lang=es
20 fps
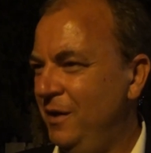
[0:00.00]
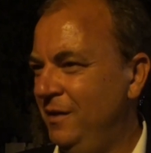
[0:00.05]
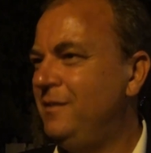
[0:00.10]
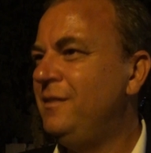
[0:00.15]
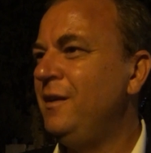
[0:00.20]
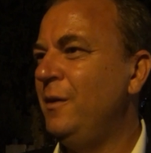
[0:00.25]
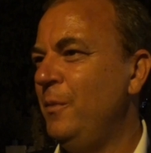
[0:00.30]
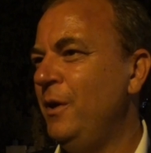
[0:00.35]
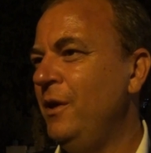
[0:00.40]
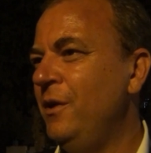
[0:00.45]

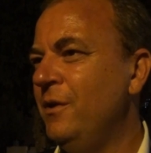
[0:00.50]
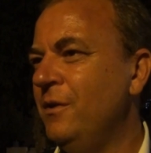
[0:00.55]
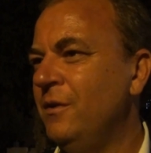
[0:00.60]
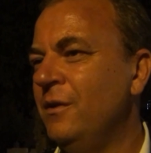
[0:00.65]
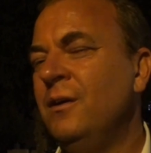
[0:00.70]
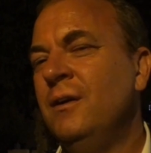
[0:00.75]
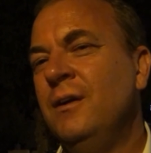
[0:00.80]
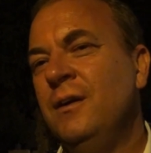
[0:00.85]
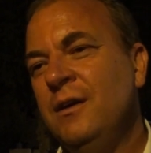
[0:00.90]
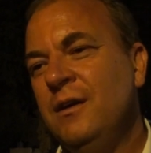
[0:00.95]
extremeños,
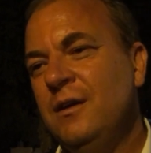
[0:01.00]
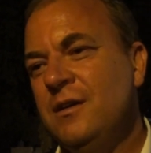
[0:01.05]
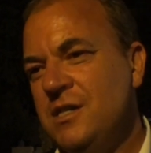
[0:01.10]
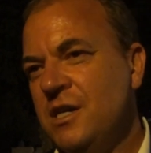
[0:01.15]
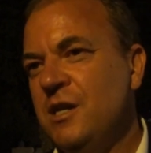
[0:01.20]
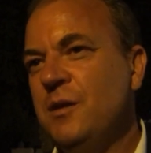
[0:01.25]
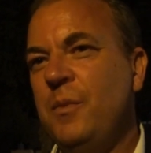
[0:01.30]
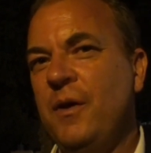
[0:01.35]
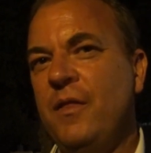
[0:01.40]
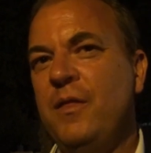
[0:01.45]

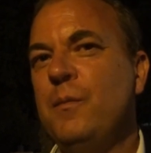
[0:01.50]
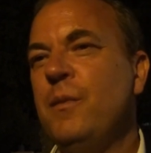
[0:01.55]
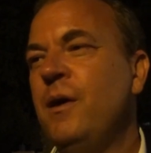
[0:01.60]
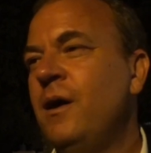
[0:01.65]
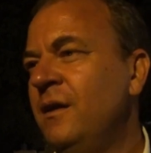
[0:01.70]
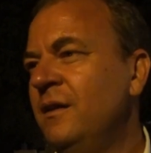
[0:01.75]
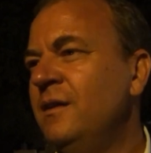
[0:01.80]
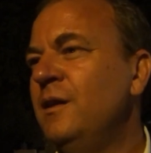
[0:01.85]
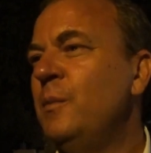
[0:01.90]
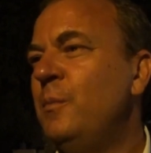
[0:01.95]
sino para hacer más
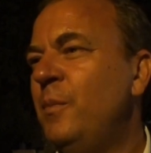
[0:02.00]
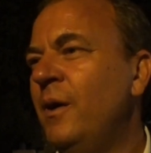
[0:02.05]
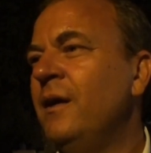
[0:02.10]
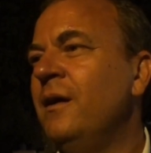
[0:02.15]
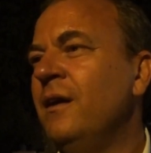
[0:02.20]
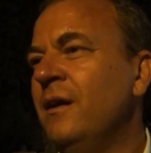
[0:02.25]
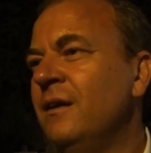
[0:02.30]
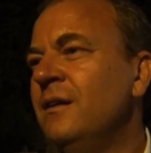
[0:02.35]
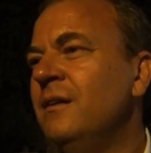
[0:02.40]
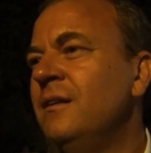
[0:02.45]
grande
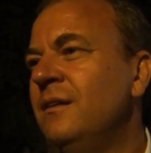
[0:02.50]
España.